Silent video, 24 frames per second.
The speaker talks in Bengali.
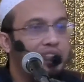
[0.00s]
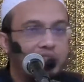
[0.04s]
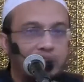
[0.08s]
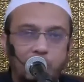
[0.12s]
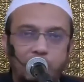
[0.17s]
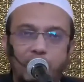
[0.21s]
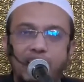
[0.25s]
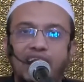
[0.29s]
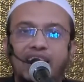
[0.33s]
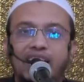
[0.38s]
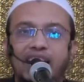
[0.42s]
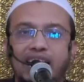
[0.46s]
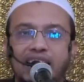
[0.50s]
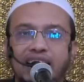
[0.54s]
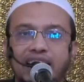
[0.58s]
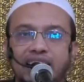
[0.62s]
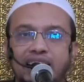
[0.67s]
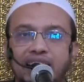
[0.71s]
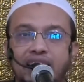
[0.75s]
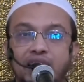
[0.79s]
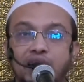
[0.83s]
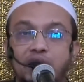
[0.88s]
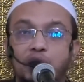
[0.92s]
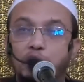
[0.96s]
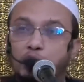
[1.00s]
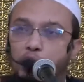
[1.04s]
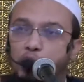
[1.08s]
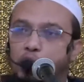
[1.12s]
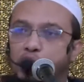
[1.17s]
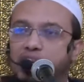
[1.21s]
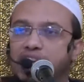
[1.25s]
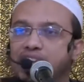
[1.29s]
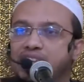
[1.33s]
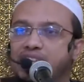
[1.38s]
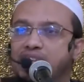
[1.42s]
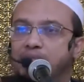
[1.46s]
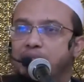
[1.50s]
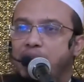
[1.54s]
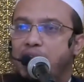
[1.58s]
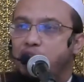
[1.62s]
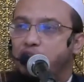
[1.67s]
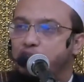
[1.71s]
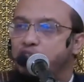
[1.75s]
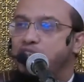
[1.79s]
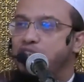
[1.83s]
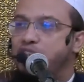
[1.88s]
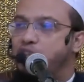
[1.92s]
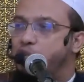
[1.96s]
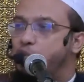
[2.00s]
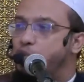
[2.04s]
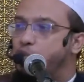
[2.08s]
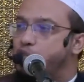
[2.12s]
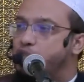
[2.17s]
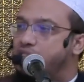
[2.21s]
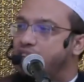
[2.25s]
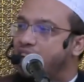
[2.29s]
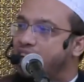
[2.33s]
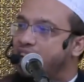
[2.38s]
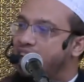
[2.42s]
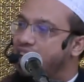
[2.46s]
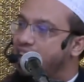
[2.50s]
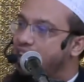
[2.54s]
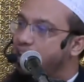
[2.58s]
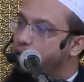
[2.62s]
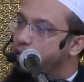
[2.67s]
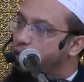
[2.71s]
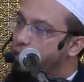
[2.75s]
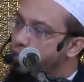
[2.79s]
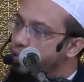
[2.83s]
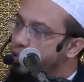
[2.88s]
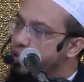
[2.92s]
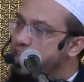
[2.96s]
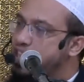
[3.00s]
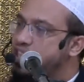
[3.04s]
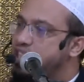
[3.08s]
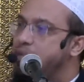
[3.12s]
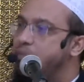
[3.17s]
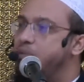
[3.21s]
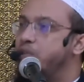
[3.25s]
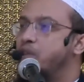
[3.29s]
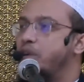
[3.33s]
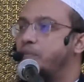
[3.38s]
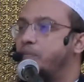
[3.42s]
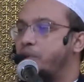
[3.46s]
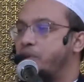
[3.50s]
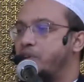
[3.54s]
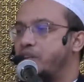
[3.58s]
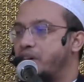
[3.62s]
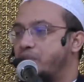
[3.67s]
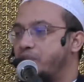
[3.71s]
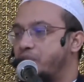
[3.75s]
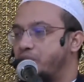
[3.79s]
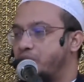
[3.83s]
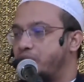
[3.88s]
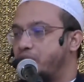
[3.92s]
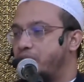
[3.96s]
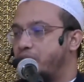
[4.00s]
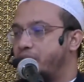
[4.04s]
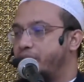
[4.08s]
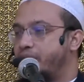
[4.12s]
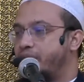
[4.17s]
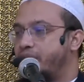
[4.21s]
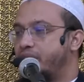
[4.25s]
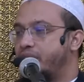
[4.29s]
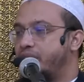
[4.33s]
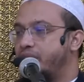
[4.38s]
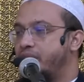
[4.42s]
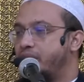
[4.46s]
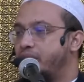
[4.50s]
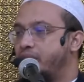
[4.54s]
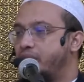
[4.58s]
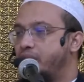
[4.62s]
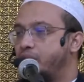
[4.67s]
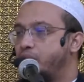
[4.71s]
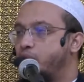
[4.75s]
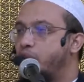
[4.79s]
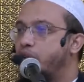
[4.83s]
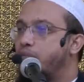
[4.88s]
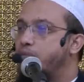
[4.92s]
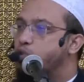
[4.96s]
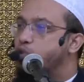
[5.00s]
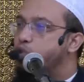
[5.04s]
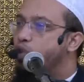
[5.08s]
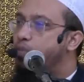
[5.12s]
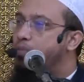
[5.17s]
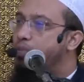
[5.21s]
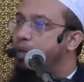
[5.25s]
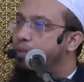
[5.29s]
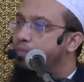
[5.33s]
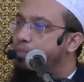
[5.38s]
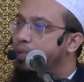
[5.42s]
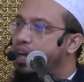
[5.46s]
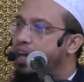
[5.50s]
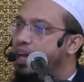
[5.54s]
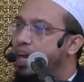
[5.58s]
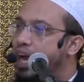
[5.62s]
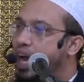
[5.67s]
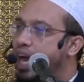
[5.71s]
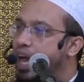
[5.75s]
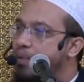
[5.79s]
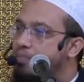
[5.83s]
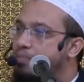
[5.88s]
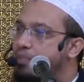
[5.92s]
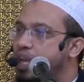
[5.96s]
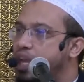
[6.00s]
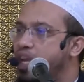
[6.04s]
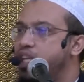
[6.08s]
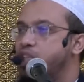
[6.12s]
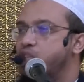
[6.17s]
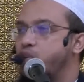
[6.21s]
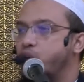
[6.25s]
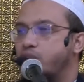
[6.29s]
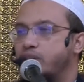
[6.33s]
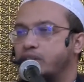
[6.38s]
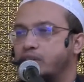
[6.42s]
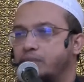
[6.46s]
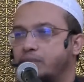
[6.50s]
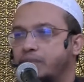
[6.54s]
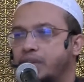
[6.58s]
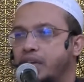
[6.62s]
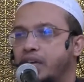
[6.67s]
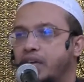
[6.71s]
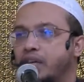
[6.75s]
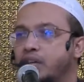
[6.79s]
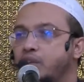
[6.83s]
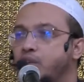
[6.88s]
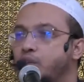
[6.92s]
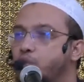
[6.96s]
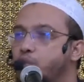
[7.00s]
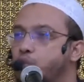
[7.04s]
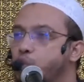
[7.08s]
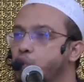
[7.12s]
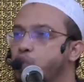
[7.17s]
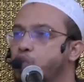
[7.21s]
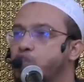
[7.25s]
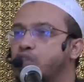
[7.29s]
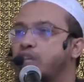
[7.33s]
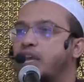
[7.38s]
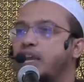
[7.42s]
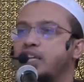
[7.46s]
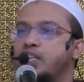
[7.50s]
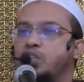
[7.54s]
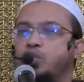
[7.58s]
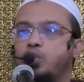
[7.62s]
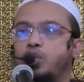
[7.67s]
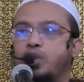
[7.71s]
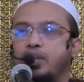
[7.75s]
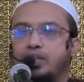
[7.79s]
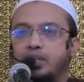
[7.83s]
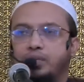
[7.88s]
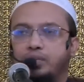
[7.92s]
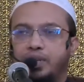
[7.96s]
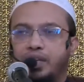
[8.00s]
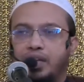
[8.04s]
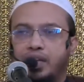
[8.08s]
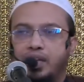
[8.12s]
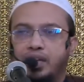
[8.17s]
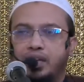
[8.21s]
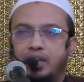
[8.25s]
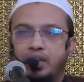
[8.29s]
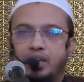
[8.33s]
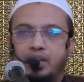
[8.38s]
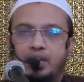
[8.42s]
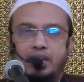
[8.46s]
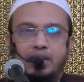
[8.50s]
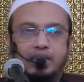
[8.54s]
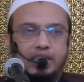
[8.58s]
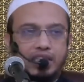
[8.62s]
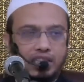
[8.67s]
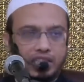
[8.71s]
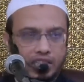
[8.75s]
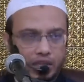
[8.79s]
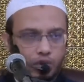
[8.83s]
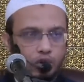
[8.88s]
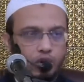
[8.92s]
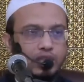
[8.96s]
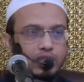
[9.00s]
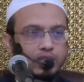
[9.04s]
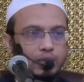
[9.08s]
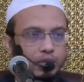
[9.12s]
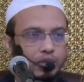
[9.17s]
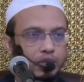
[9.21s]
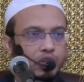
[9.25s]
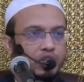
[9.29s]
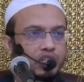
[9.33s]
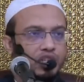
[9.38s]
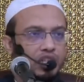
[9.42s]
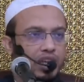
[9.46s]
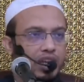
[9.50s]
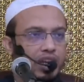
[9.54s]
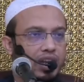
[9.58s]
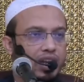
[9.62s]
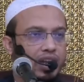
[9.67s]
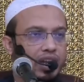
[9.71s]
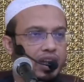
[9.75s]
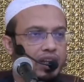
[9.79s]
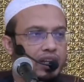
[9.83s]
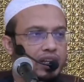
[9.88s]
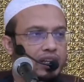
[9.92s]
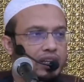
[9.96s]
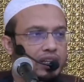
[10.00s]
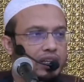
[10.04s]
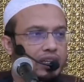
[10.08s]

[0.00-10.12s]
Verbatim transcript: পাইতে হলে দুনিয়াতে মানুষের দোষ ঢাকার গুণ নিজের ভিতরে পয়দা করতে হবে কোন মুসলমান ভাইয়ের আয়েব তালাশ করা যাবে না দোষ তালাশ করা যাবে না চেষ্টা করা যাবে তো ইনশাল্লাহ